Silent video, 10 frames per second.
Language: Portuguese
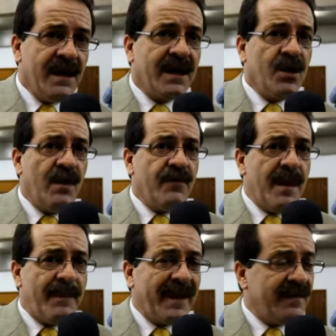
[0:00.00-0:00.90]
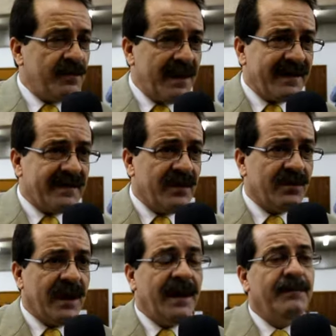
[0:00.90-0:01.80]
em que houve uma
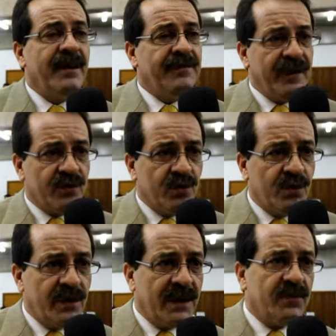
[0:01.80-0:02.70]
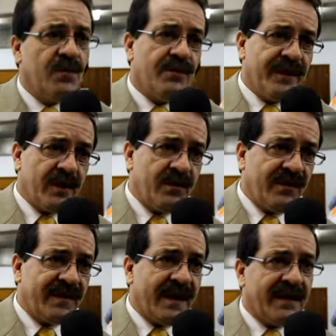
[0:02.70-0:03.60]
participação da Prefeitura, do Governo do
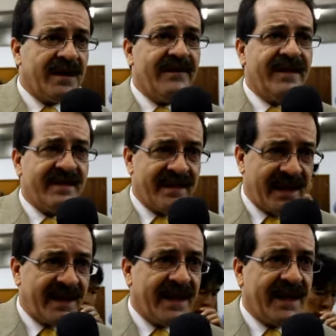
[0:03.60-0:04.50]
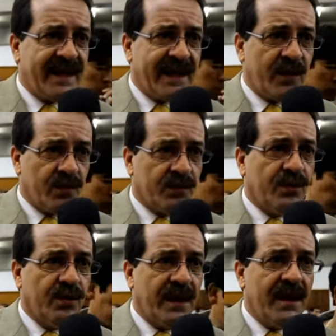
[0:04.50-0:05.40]
Estado, através da Secretaria de
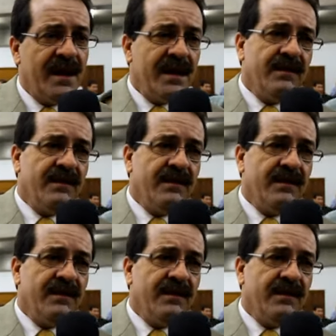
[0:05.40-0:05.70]
Agricultura,